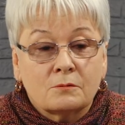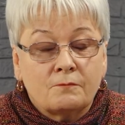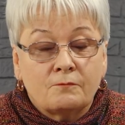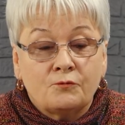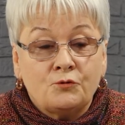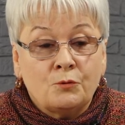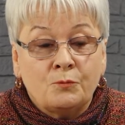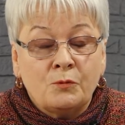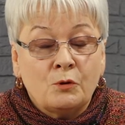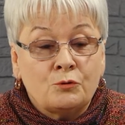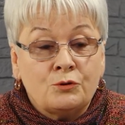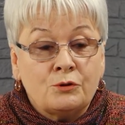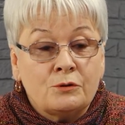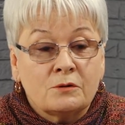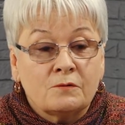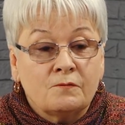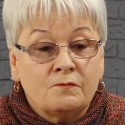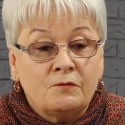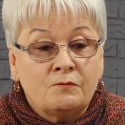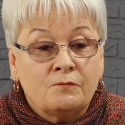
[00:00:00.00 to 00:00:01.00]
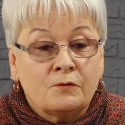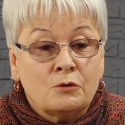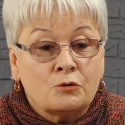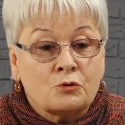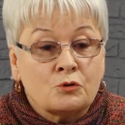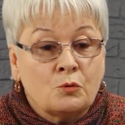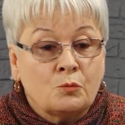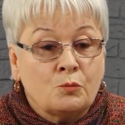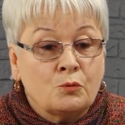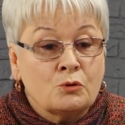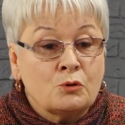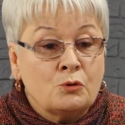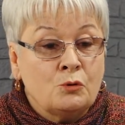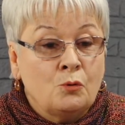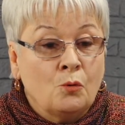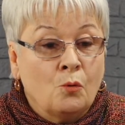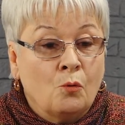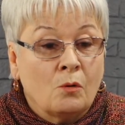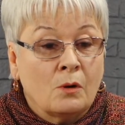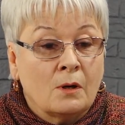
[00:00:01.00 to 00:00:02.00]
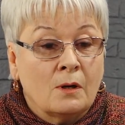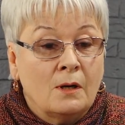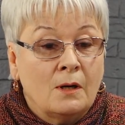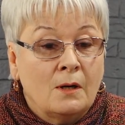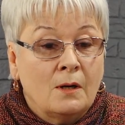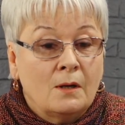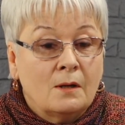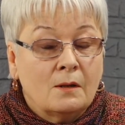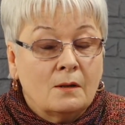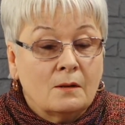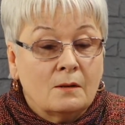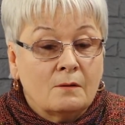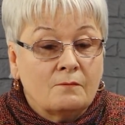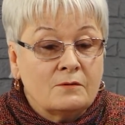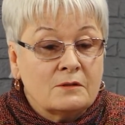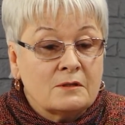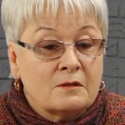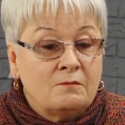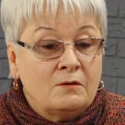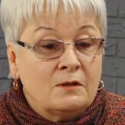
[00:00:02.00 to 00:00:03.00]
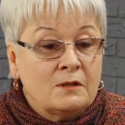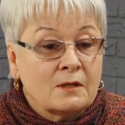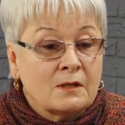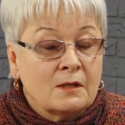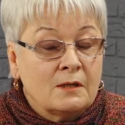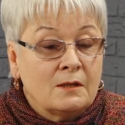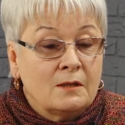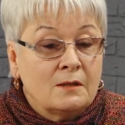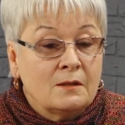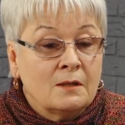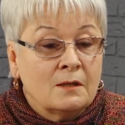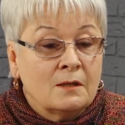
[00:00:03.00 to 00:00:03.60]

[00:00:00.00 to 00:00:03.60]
в чем я очень сомневаюсь, что после урока э, выставлены какие-то